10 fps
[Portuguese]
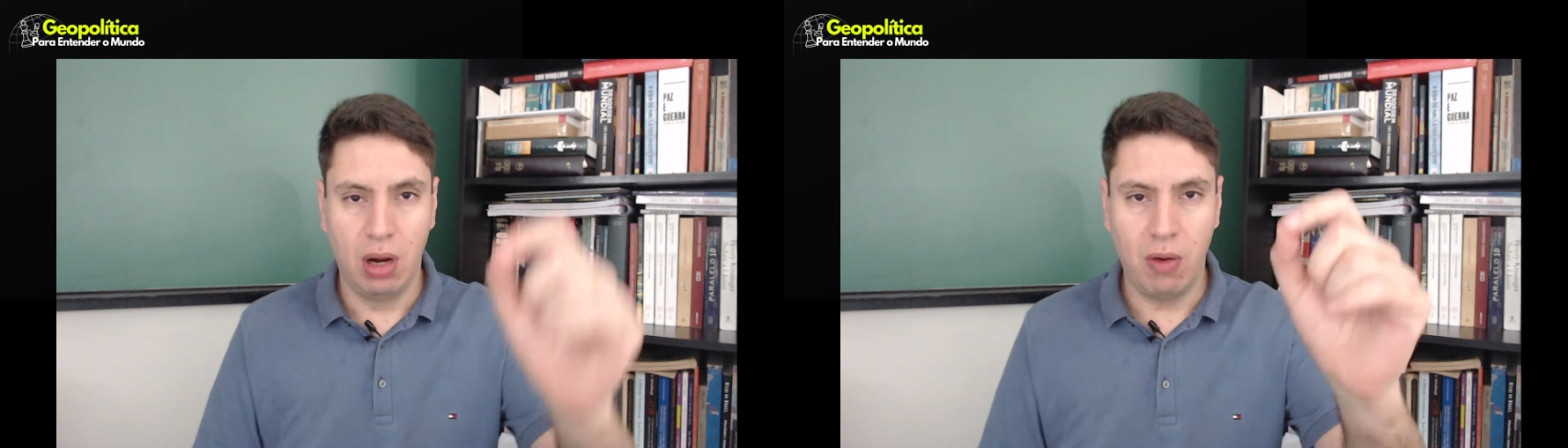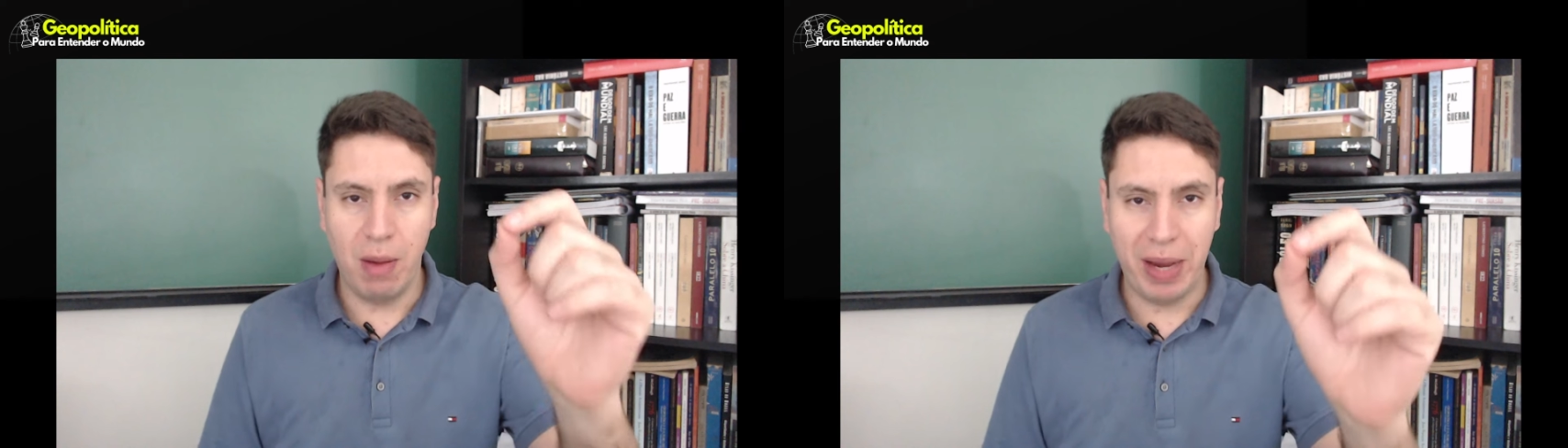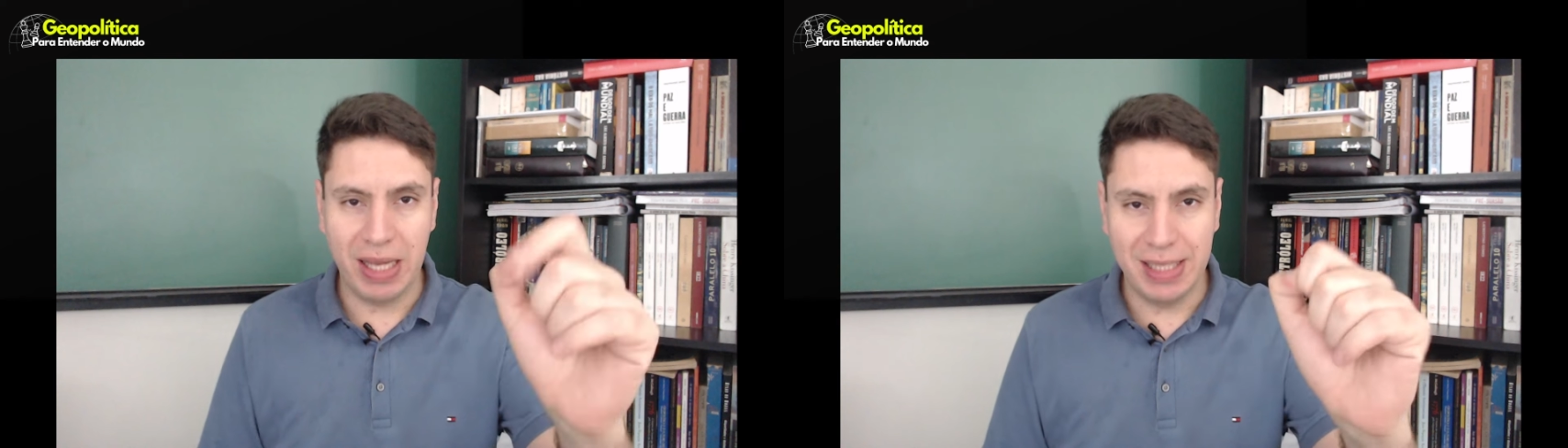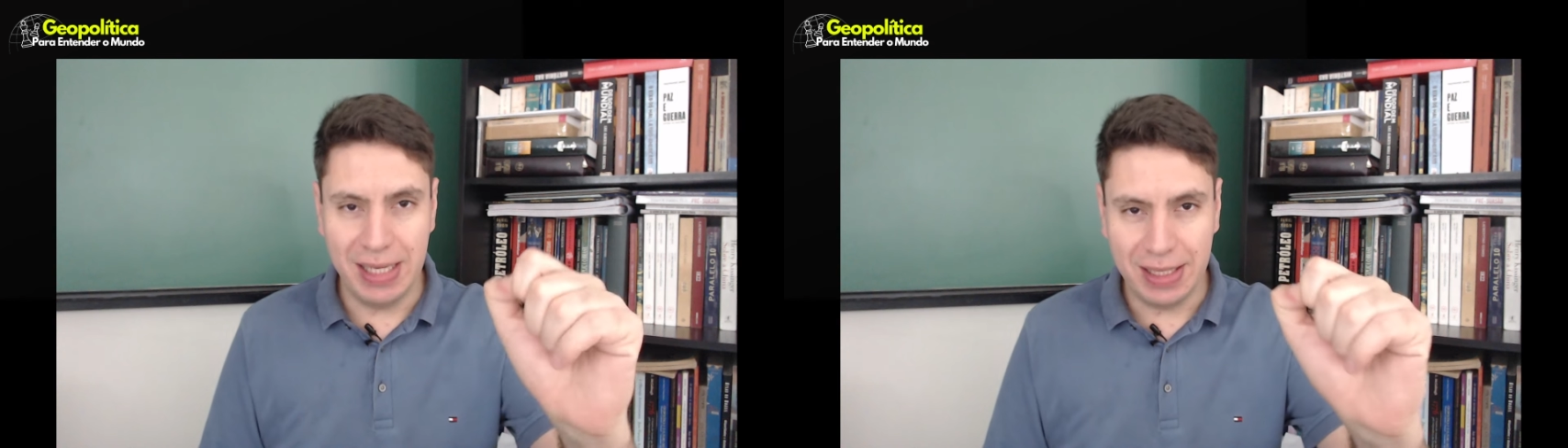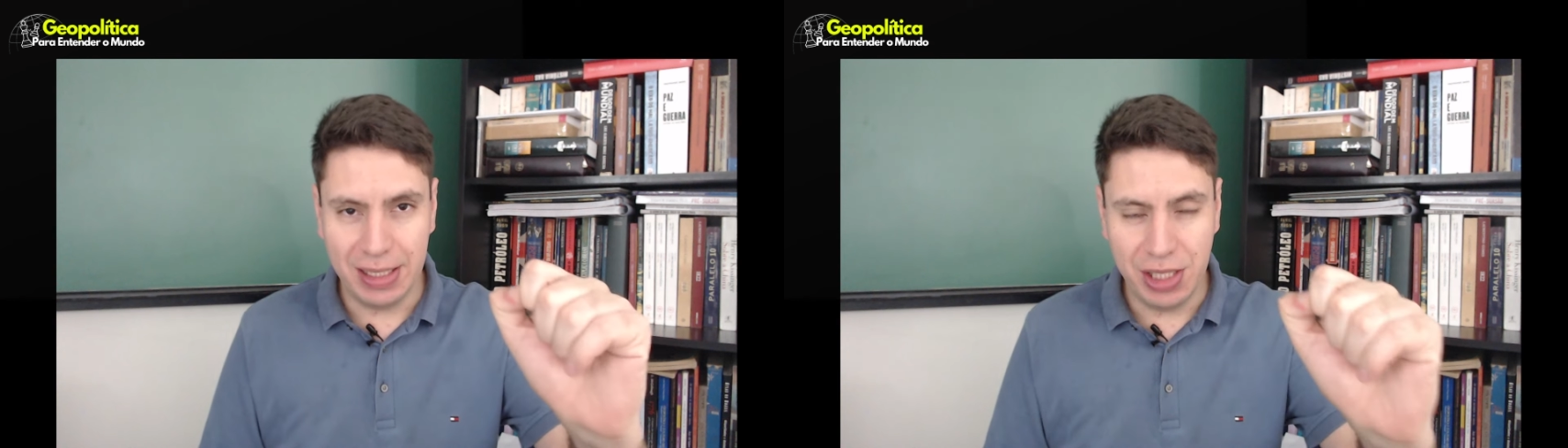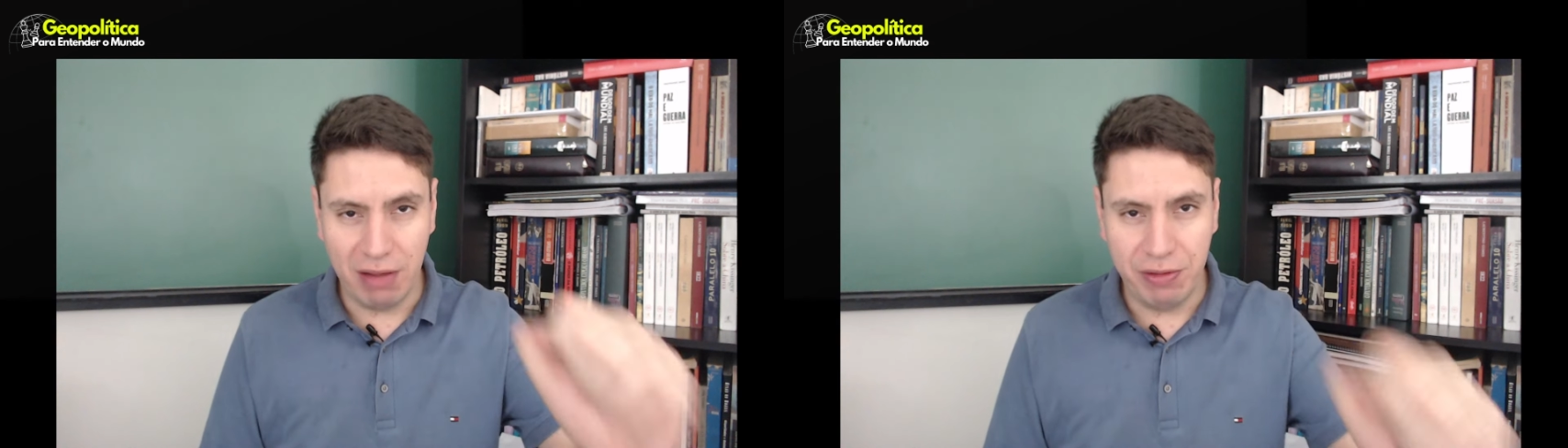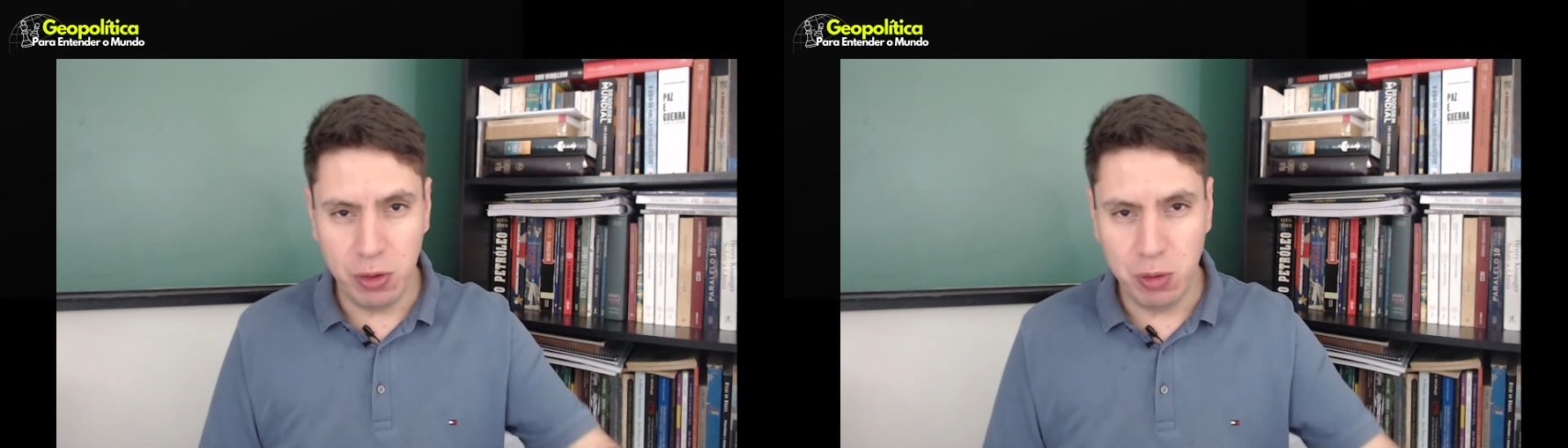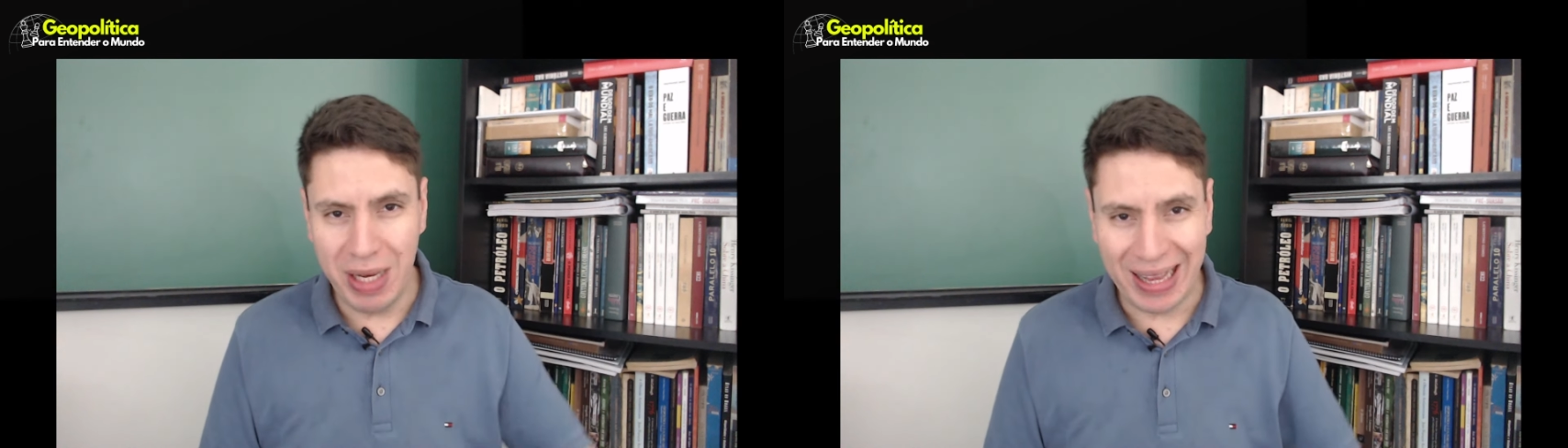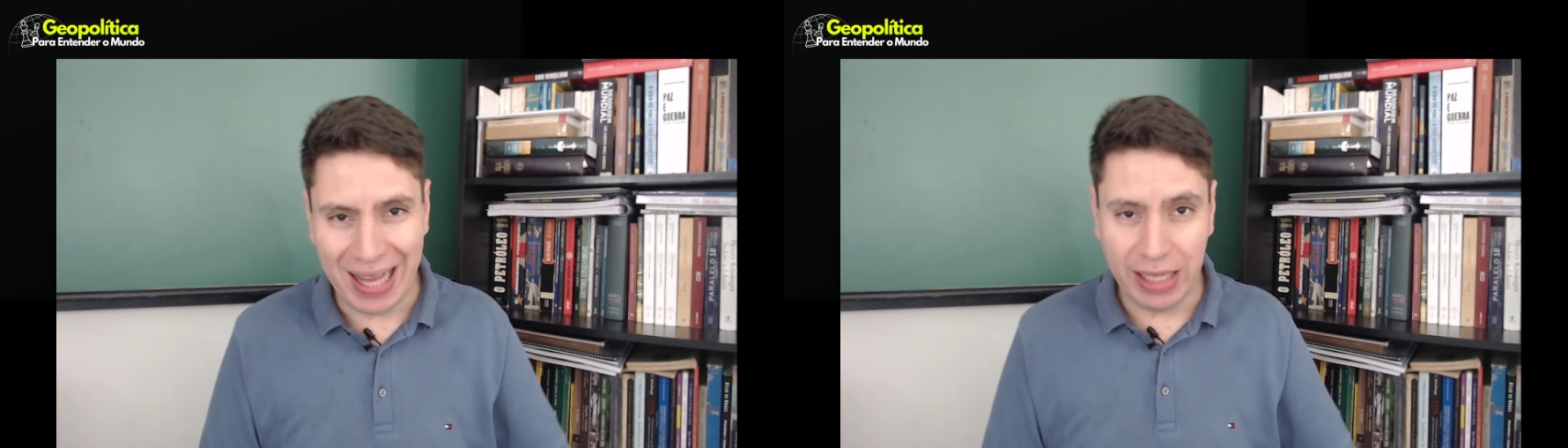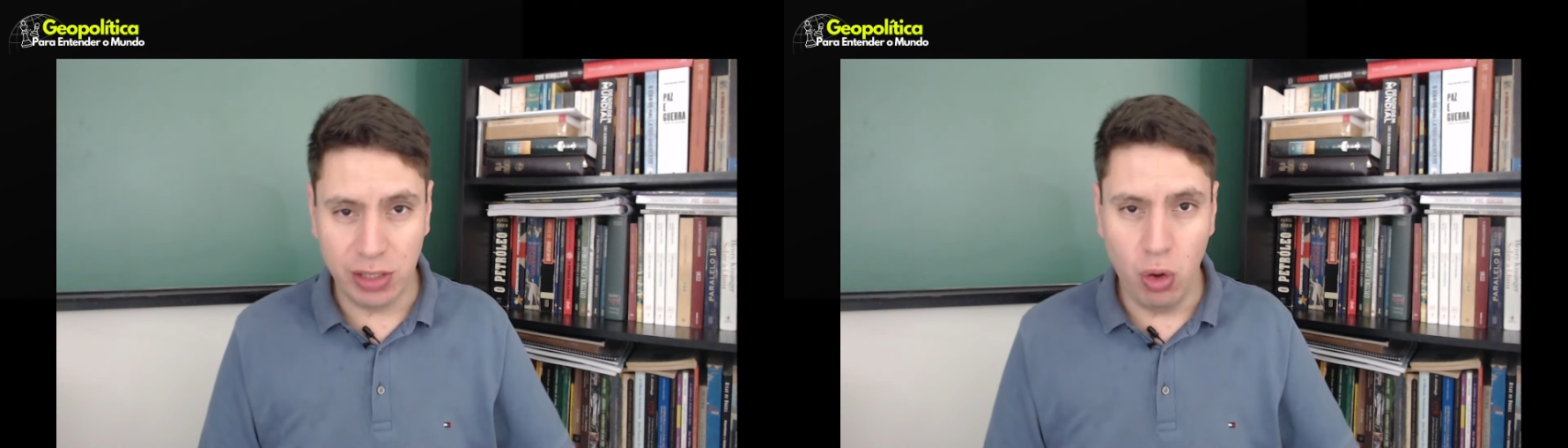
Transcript: Com a presença de navios militares